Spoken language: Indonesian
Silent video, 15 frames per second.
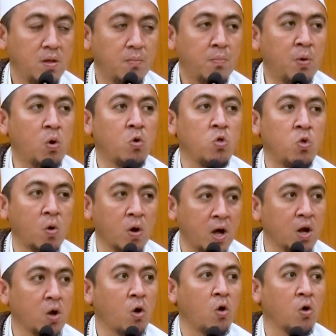
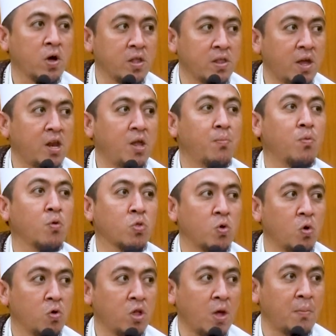Menunjukkan kalau kita ini
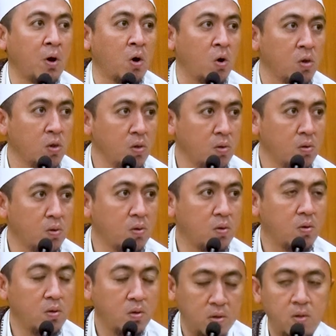butuh sama Allah.
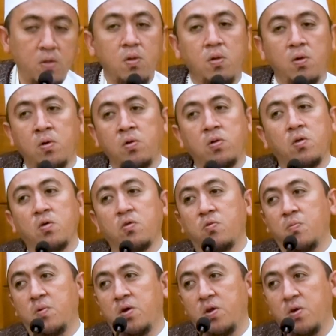Allah
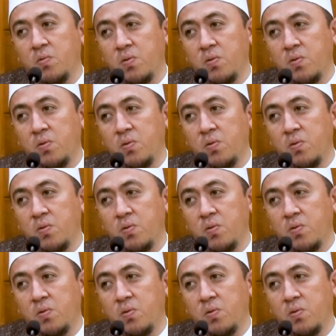SWT.